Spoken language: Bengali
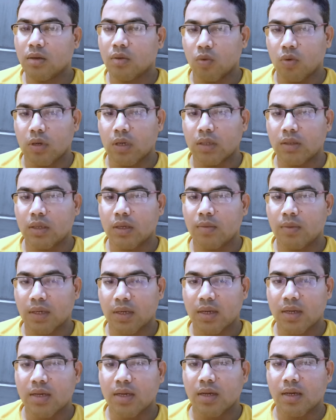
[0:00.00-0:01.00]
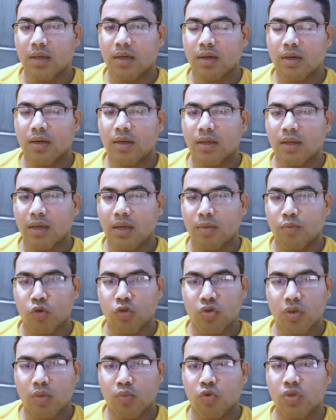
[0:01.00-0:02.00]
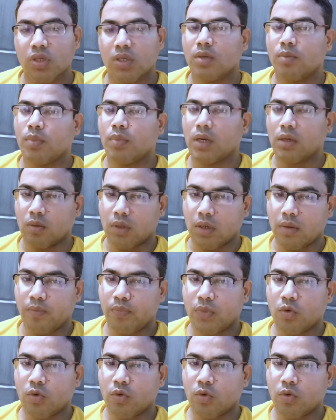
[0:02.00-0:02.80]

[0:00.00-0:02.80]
কলকাতা বা কে আর এই পজিশনে পৌঁছাতে পারতো না